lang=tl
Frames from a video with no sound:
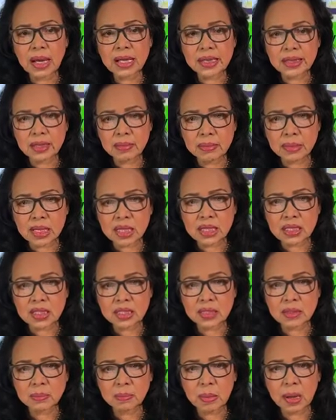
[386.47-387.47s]

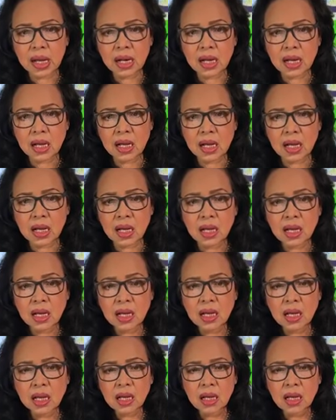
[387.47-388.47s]
vitamins para
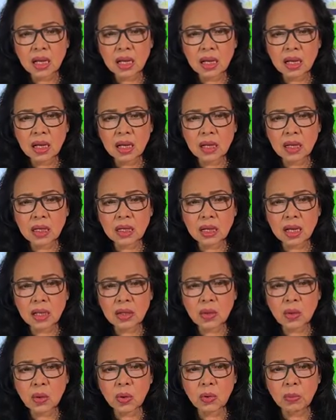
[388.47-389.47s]
uh,
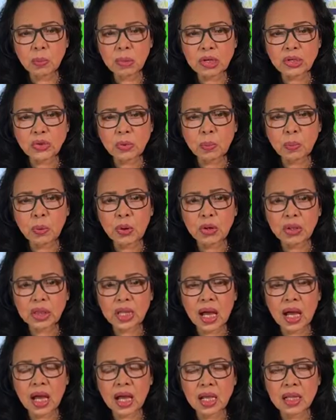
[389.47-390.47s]
ano,
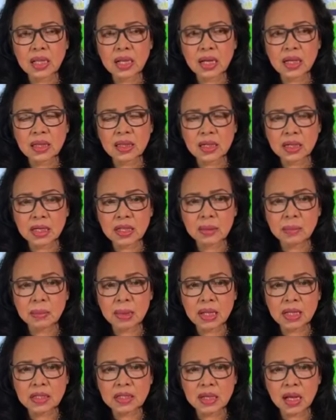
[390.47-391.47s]
masuportahan ng
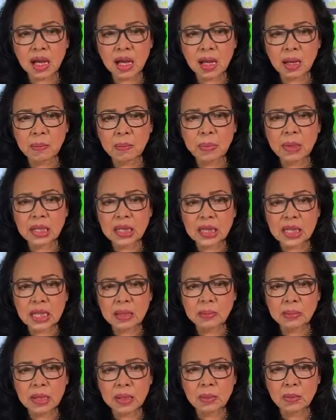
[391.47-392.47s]
treatment sa
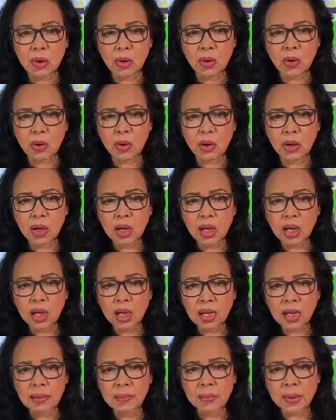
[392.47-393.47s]
PTB mo.
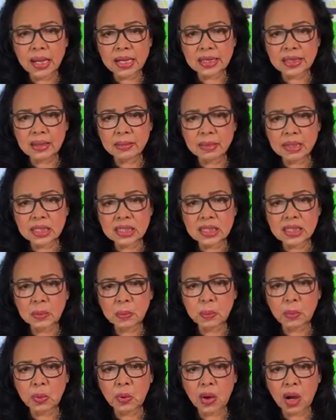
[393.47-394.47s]
Ang vitamin
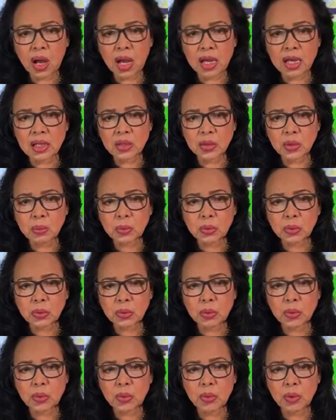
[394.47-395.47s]
C po ay
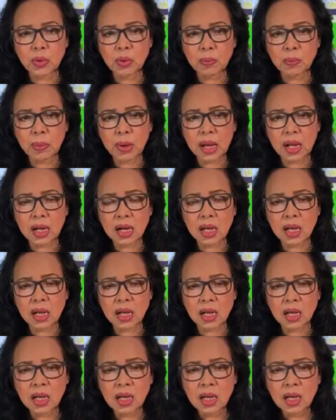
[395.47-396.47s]
tumutulong
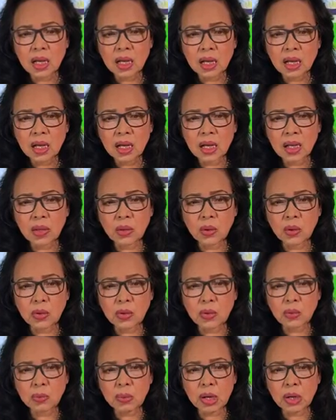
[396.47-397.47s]
para
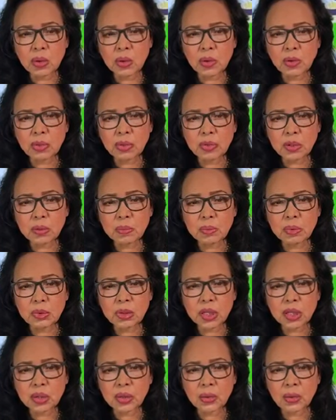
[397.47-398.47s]
ano, yung
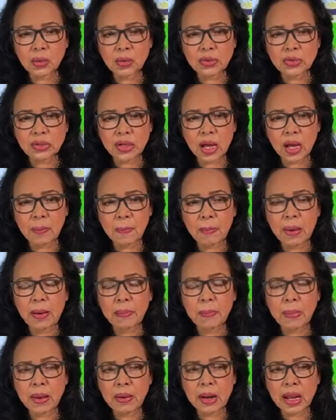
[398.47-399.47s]
mag-contribute ito sa
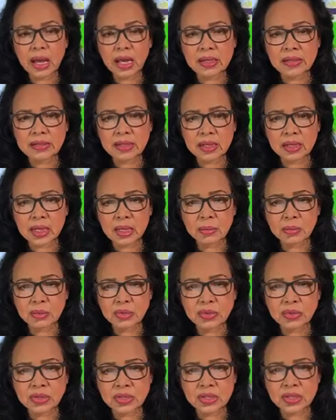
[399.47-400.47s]
pagpalakas ng
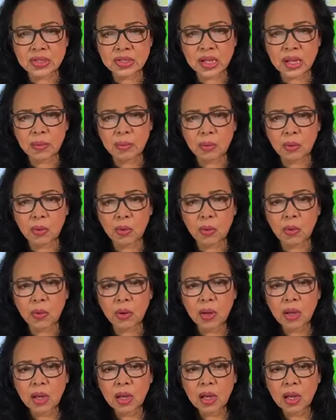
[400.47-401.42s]
immune system mo